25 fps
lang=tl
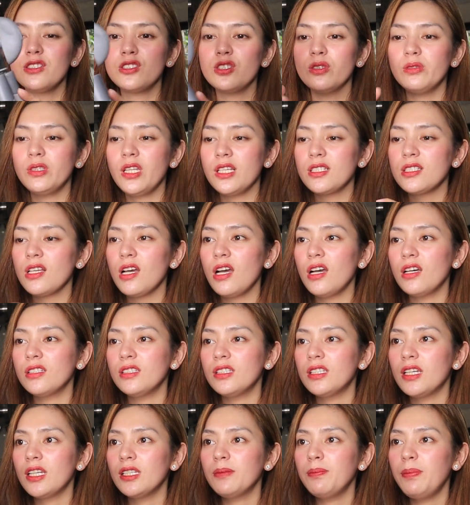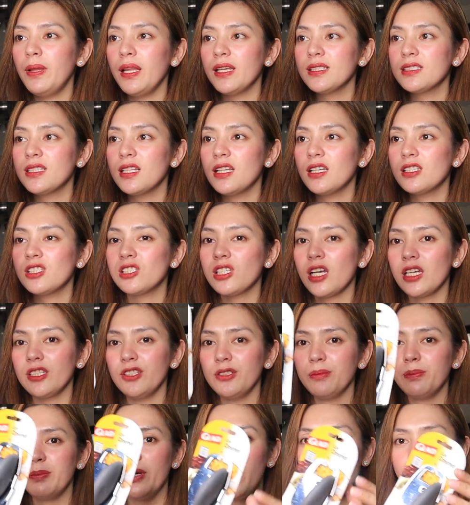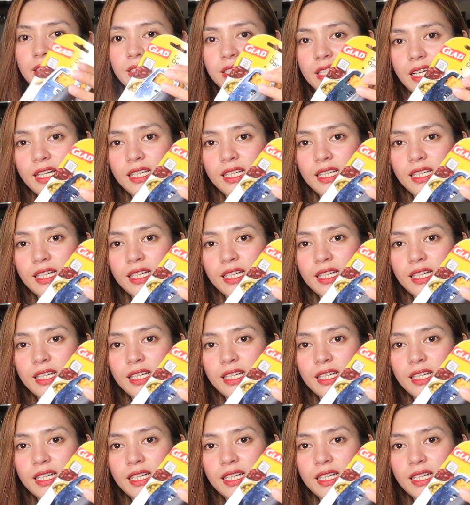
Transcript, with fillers: So, nasa 100 plus lang siya yung brand